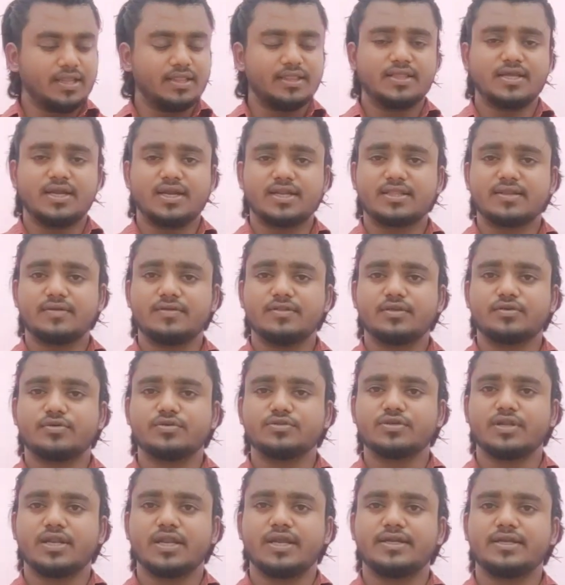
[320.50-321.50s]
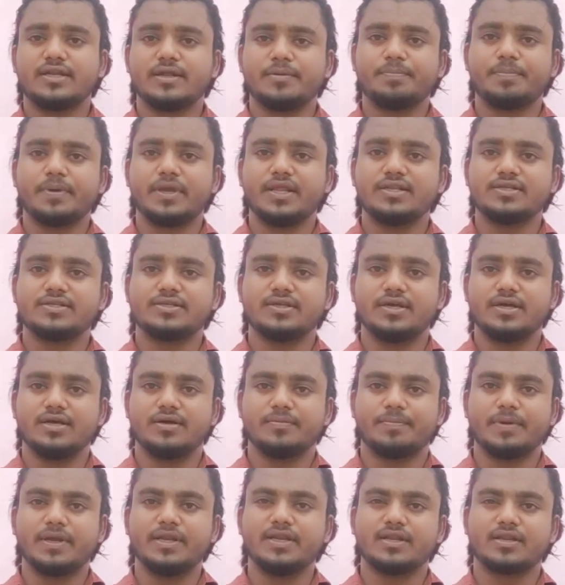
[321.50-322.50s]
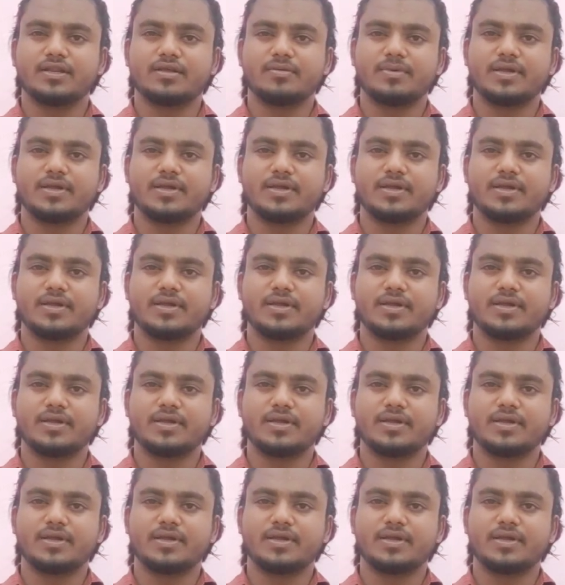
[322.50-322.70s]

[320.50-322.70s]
இந்த இடத்துல வந்து கொஞ்சம் லைட்டாக பெயின் பெயின் இருக்க